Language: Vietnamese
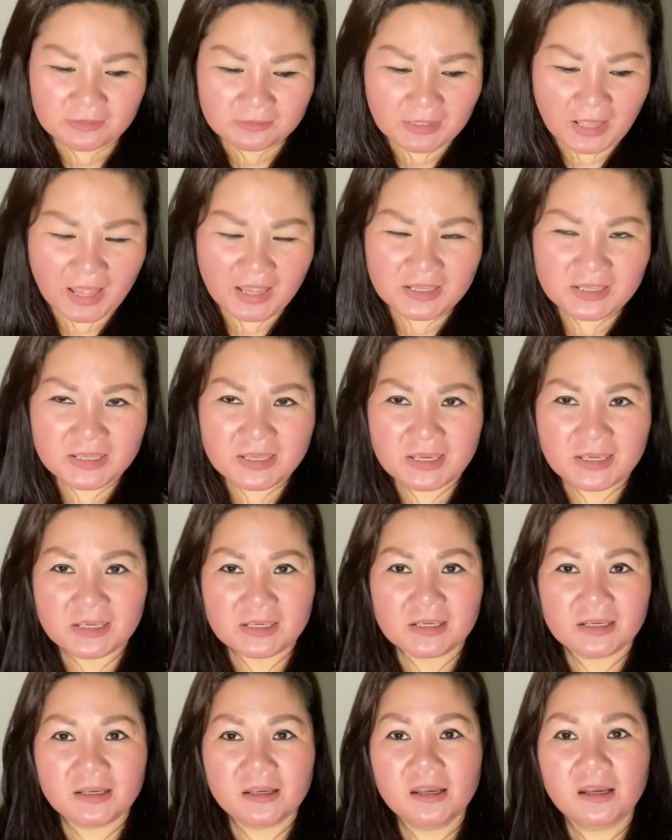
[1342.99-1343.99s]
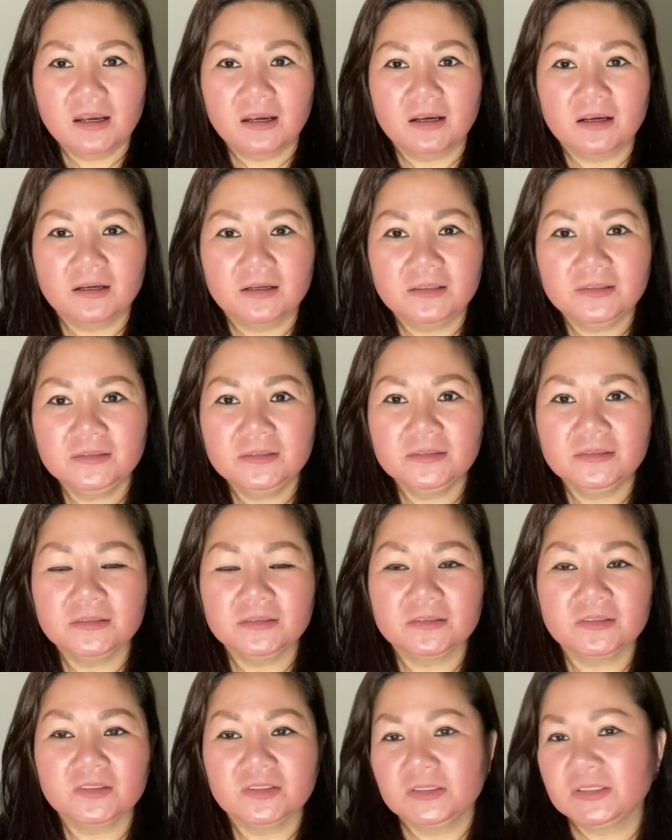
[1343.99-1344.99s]
tại vì á hả
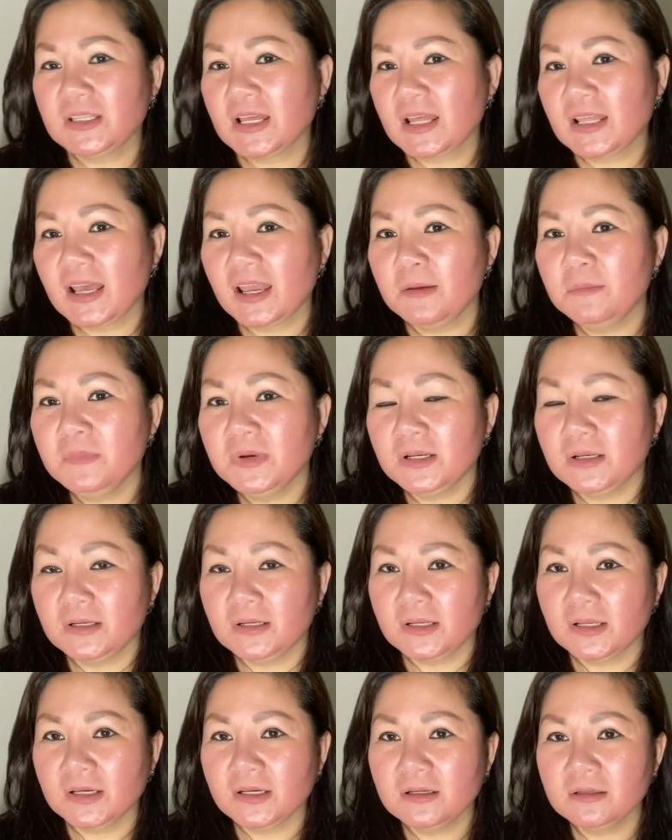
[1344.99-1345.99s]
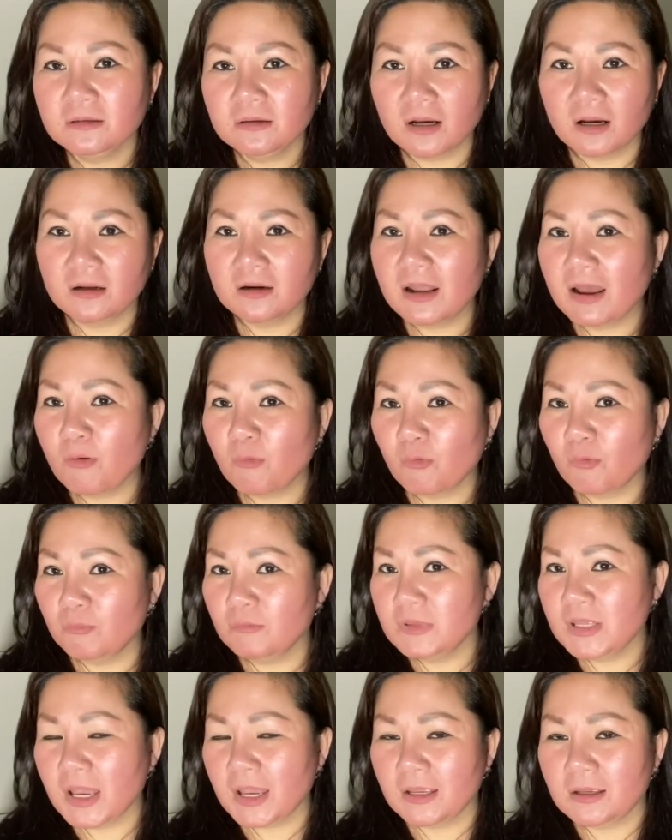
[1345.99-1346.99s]
người ta thấy mình á ở đâu
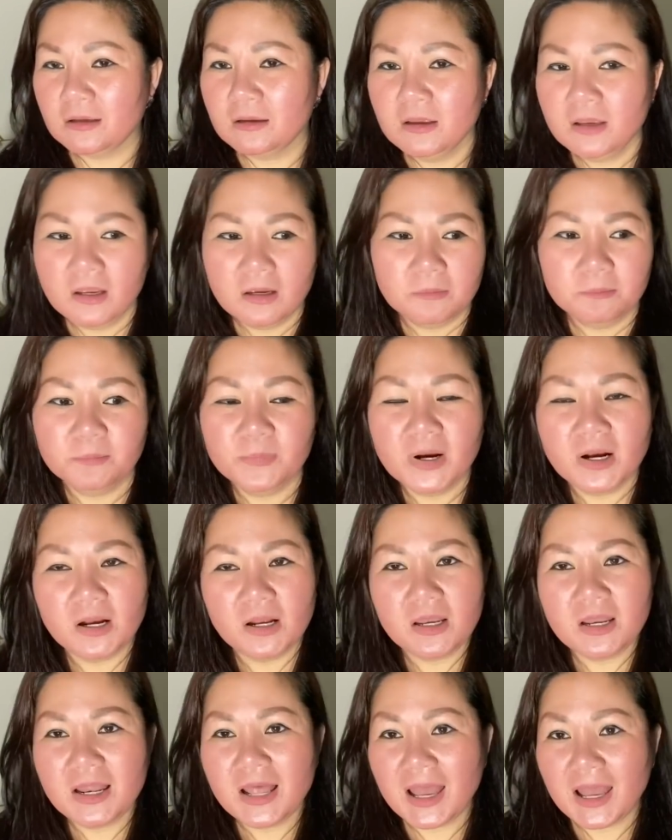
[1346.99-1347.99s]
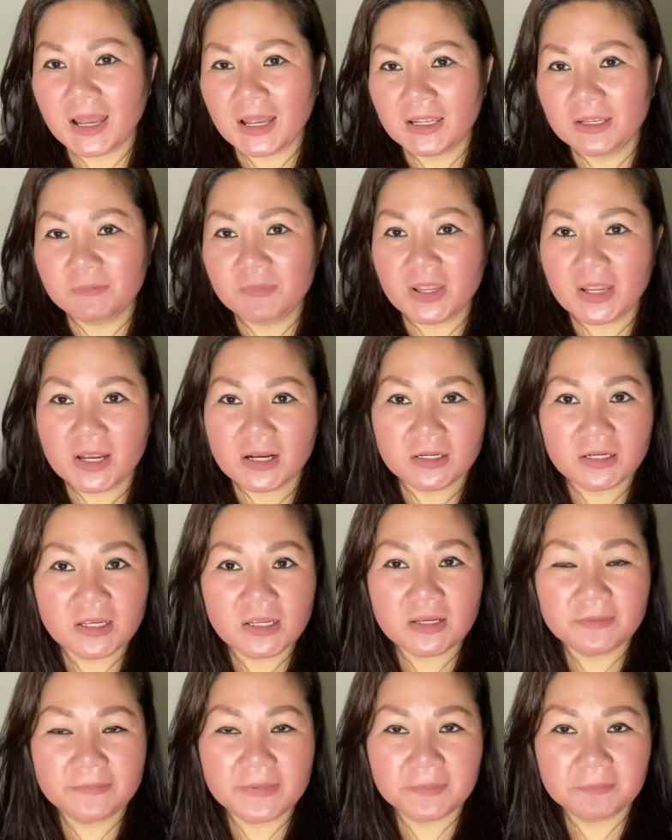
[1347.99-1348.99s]
cũng vậy mới là hay bị ăn
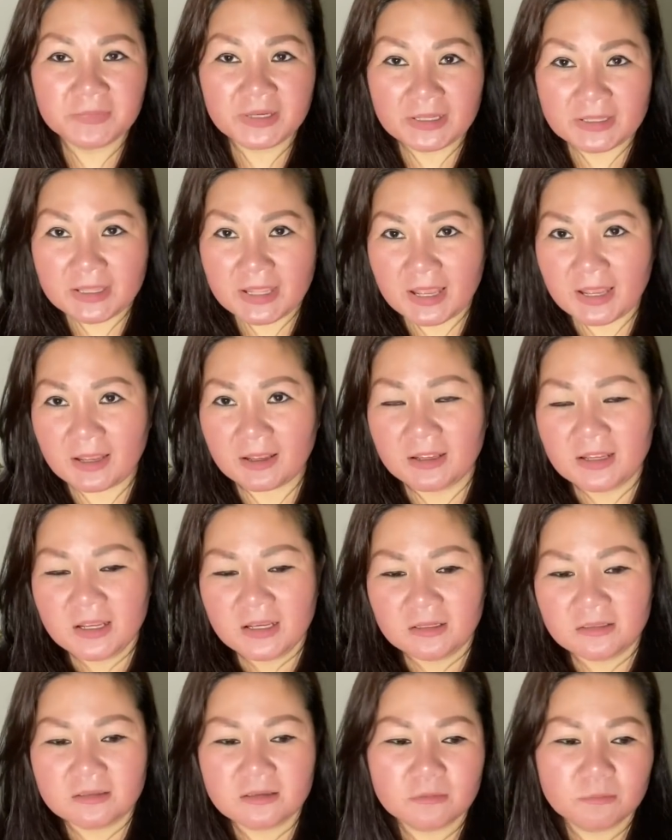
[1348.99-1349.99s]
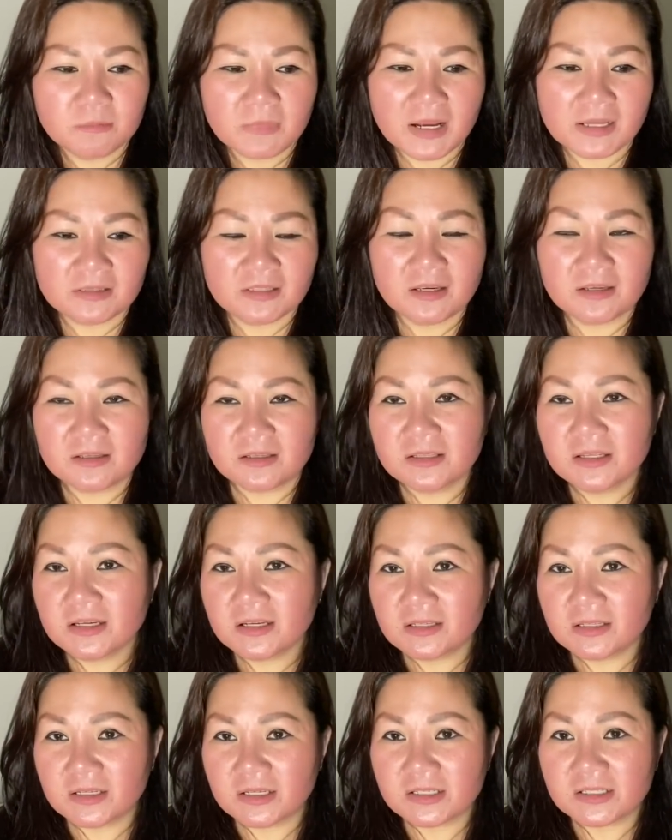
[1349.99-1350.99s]
hiếp lắm cả nhà nhưng mà thủy
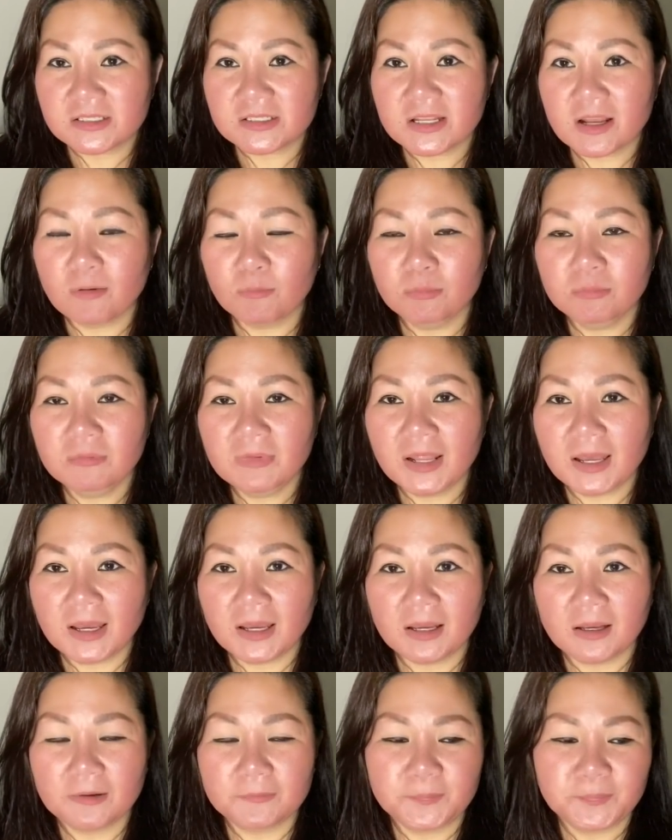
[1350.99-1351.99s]
thì thủy sống là